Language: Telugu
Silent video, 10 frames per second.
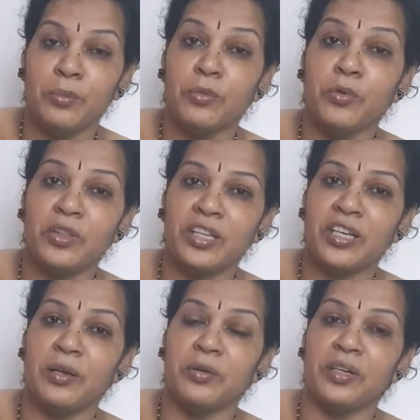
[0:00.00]
మూడు
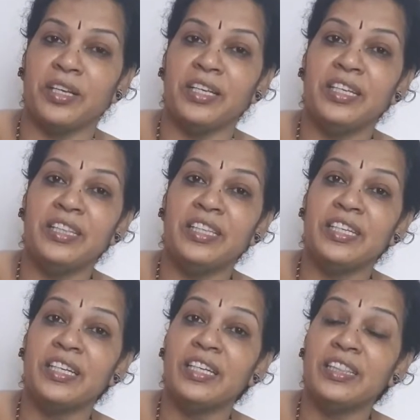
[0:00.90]
తీగలు ఉంటాయి ఈ
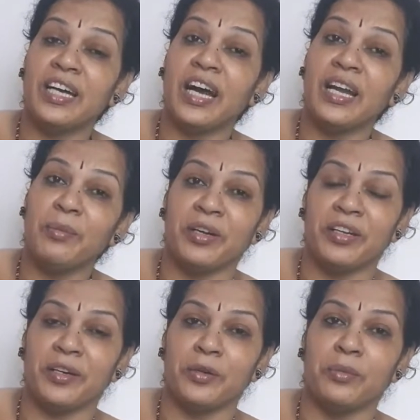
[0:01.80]
తీగల్ని తాళం
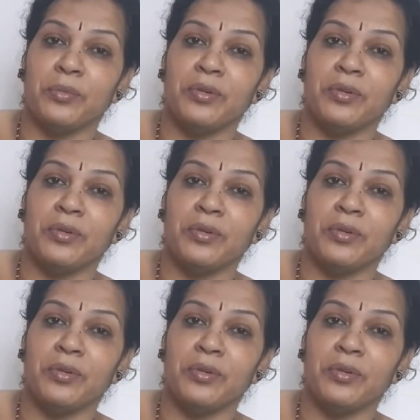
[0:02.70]
అంటారు